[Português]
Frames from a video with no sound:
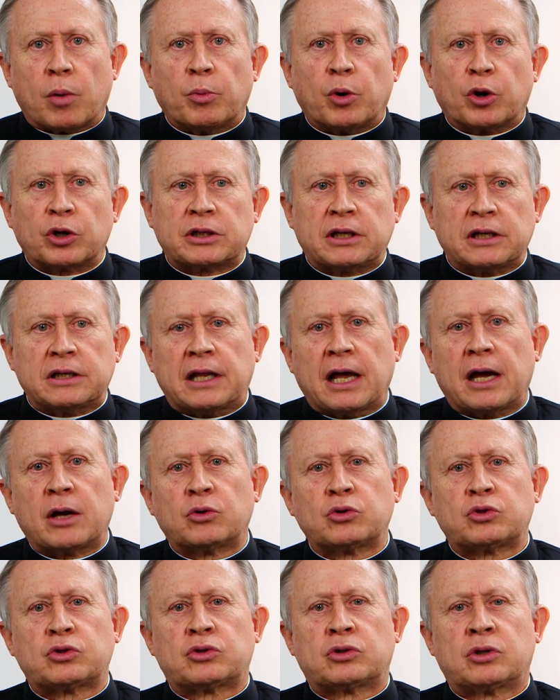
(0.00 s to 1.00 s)
amor de
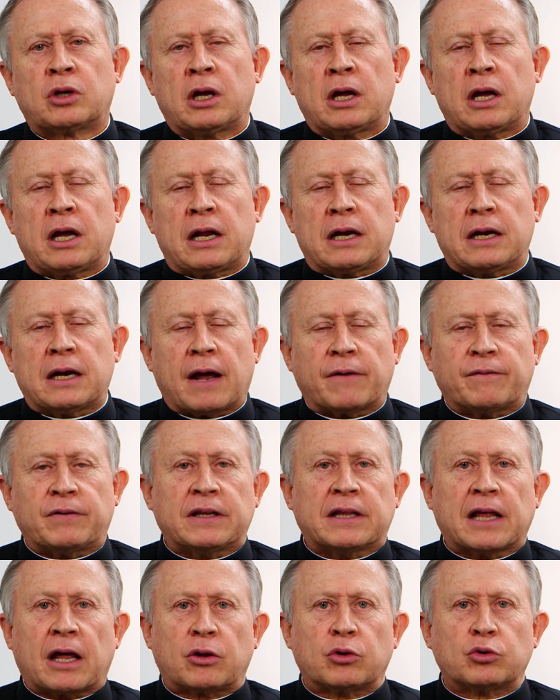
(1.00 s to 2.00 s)
Deus na
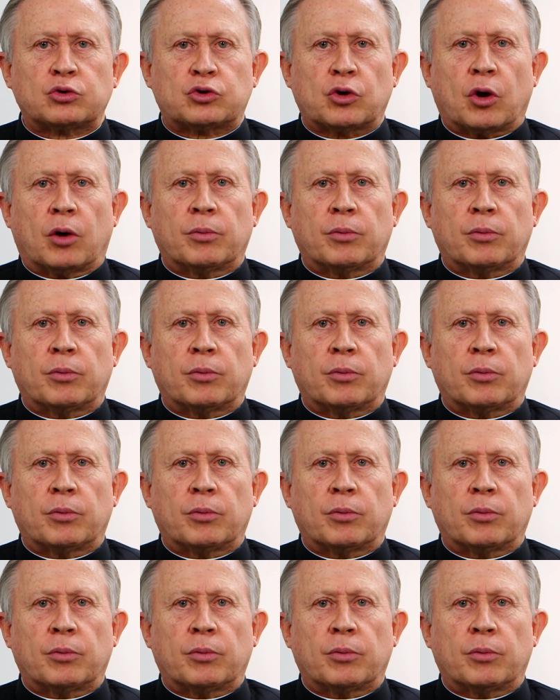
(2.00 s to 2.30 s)
vida dos